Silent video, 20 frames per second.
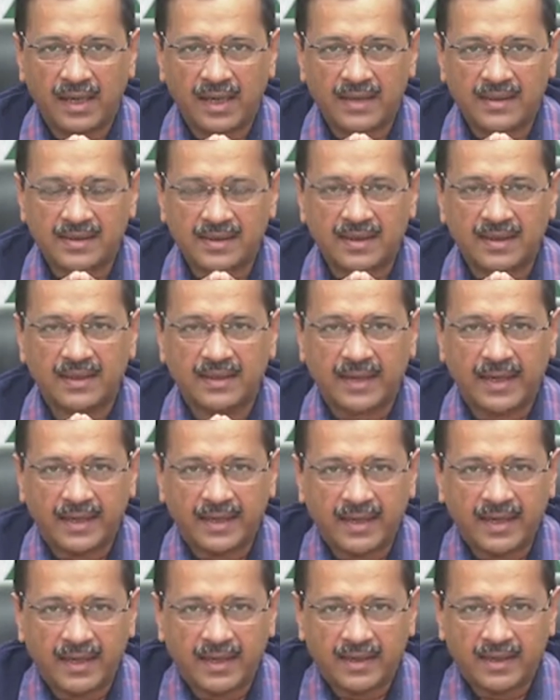एज एन
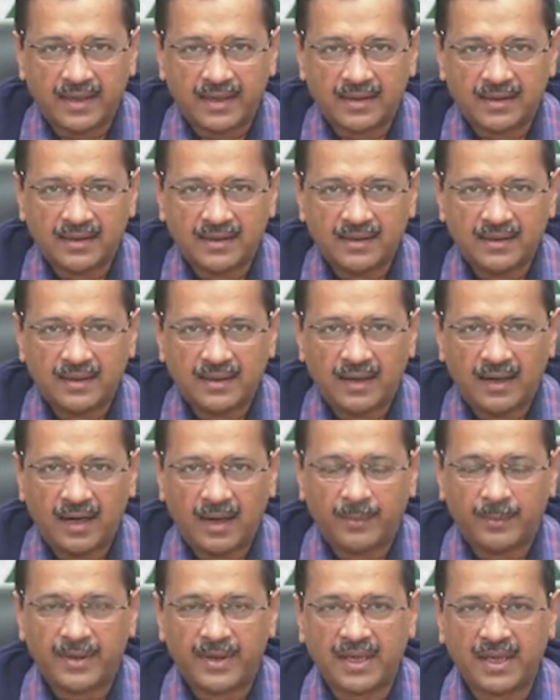अटेंडेंट
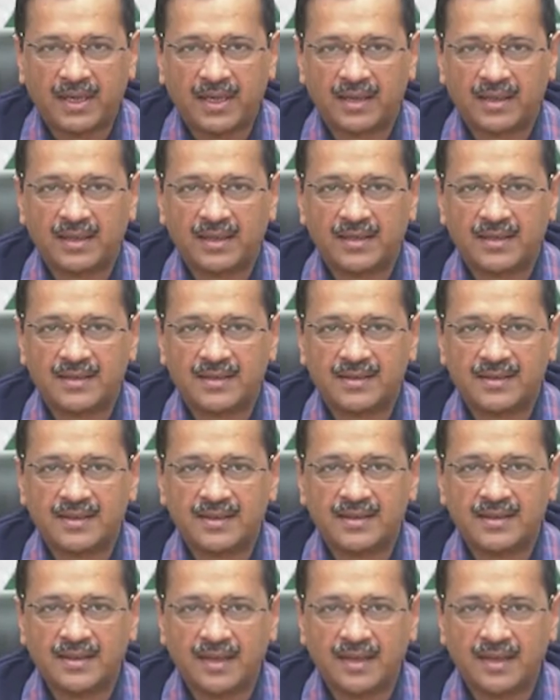अपने घर के किसी